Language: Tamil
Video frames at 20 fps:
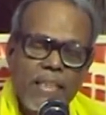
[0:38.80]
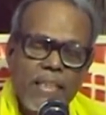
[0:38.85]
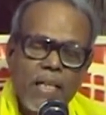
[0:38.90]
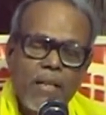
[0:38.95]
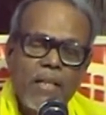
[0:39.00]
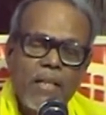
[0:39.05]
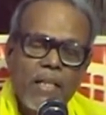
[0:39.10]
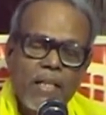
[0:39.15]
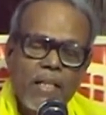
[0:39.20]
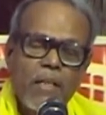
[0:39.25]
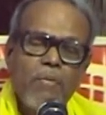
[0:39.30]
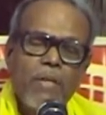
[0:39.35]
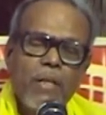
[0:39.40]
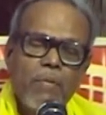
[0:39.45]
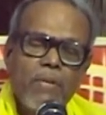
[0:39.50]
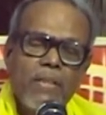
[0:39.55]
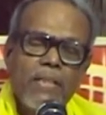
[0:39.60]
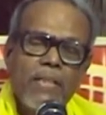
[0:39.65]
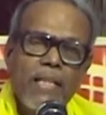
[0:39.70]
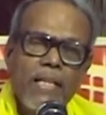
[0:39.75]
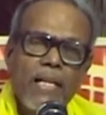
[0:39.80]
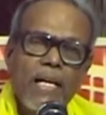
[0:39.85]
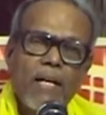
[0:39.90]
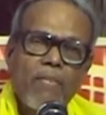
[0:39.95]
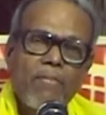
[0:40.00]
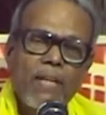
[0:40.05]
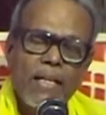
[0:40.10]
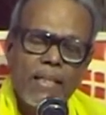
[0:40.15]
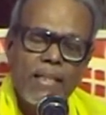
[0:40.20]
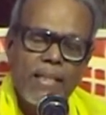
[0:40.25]
இக இகம் என்பது இல்லற
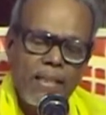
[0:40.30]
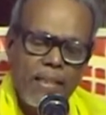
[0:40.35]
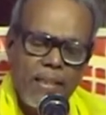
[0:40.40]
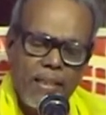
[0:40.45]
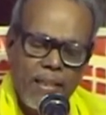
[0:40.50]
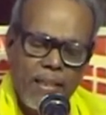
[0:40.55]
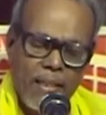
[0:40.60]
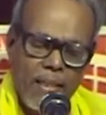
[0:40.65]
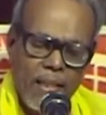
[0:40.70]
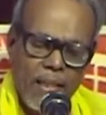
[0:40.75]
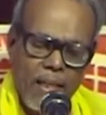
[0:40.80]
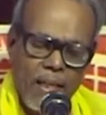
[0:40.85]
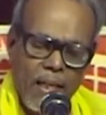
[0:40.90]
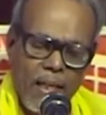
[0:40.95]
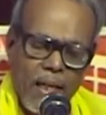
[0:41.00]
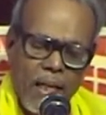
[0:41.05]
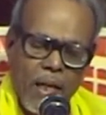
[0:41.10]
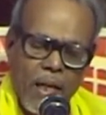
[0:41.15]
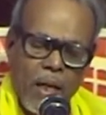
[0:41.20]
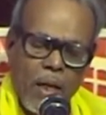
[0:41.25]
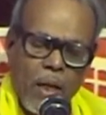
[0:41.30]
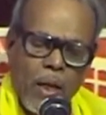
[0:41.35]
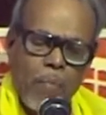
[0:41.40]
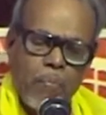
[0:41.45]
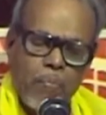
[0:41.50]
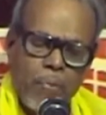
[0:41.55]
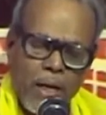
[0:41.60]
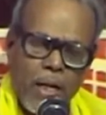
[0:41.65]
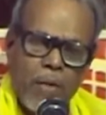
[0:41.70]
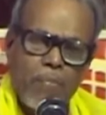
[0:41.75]
வாழ்க்கை
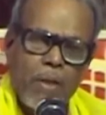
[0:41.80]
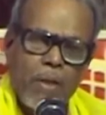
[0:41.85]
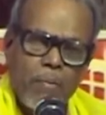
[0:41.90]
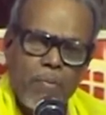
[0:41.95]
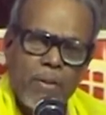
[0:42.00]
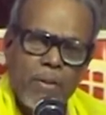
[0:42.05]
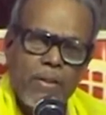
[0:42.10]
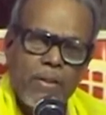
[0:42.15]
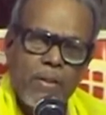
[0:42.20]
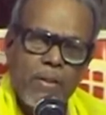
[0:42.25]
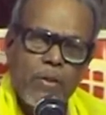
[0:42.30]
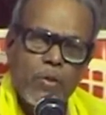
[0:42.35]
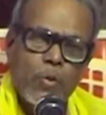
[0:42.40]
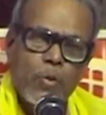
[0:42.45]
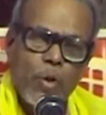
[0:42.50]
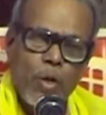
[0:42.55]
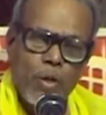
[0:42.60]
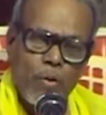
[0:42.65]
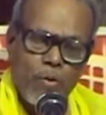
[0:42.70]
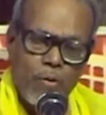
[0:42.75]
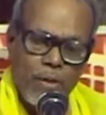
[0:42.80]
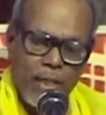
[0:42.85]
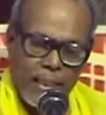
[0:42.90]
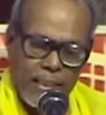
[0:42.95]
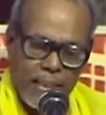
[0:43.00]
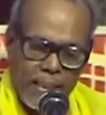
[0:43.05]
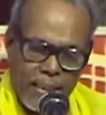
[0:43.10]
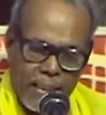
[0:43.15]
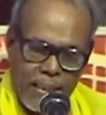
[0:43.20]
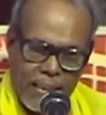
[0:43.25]
பரம் என்பது துறவர
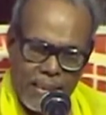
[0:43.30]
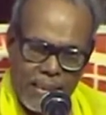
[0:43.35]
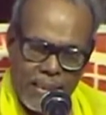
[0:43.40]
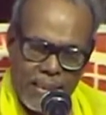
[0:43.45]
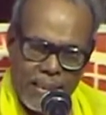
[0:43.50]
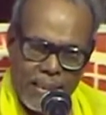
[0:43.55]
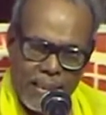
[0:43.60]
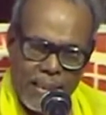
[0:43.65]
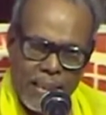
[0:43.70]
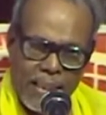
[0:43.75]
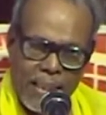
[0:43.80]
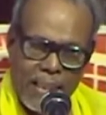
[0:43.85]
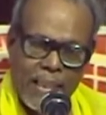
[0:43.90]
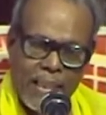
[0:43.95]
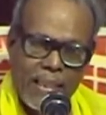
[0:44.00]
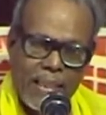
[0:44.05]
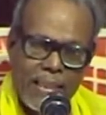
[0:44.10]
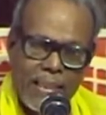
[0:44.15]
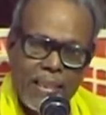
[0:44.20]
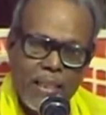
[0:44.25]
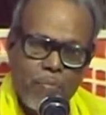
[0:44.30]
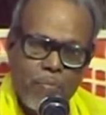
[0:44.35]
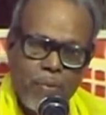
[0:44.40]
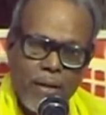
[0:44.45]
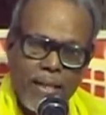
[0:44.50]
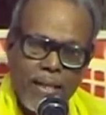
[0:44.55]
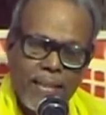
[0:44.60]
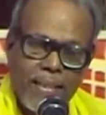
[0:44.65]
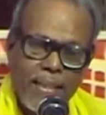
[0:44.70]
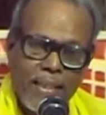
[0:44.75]
வாழ்க்கை இகத்தில்
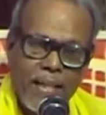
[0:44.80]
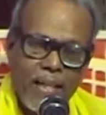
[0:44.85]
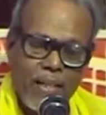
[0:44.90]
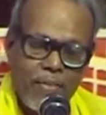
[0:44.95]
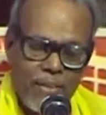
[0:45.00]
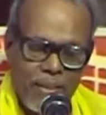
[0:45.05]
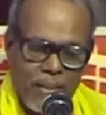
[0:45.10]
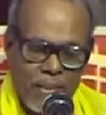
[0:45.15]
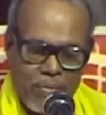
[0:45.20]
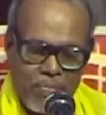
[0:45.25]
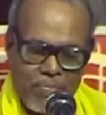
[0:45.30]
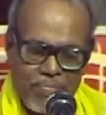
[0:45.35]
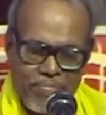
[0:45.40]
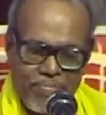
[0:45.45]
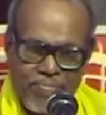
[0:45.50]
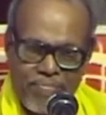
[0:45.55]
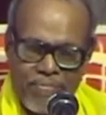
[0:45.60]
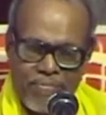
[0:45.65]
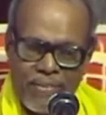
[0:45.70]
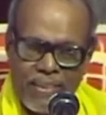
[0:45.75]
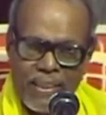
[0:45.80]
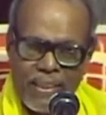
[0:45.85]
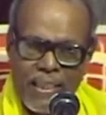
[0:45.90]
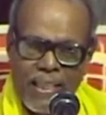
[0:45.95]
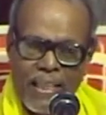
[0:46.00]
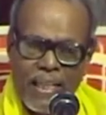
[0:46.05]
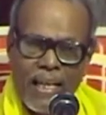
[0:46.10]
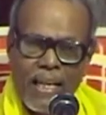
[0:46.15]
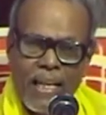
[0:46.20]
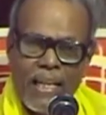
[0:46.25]
பரத்தை காண வேண்டும்
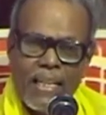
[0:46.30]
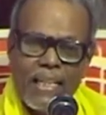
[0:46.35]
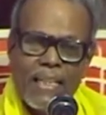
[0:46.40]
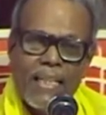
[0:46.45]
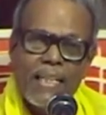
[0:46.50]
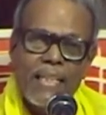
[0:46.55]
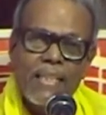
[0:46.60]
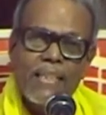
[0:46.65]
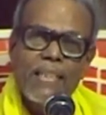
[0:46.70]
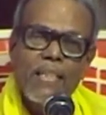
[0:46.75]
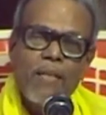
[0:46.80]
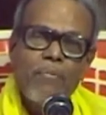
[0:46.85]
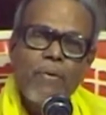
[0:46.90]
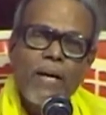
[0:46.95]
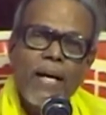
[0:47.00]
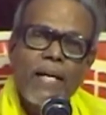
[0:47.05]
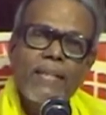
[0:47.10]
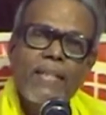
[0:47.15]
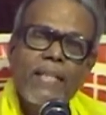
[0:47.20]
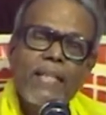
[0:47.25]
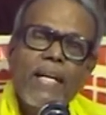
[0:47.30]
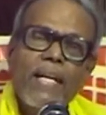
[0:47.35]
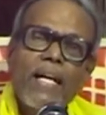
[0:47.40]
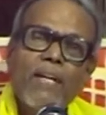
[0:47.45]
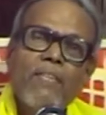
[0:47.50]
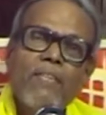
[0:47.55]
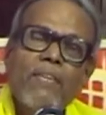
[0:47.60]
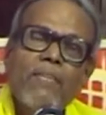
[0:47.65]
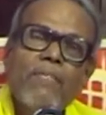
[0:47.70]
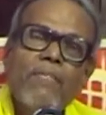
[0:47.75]
இகத்தில் பரத்தை காண
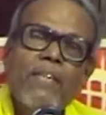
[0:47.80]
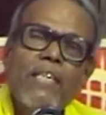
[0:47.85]
வேண்டும்